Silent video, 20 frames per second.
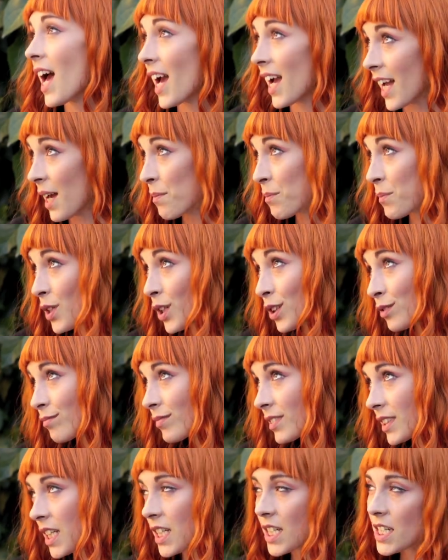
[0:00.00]
A cambio,
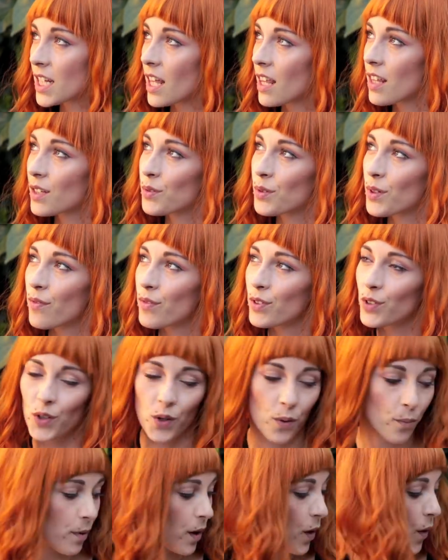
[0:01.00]
tienes que hacerte una foto
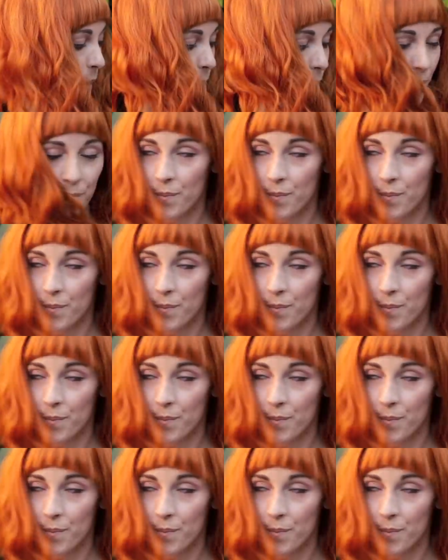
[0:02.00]
conmigo.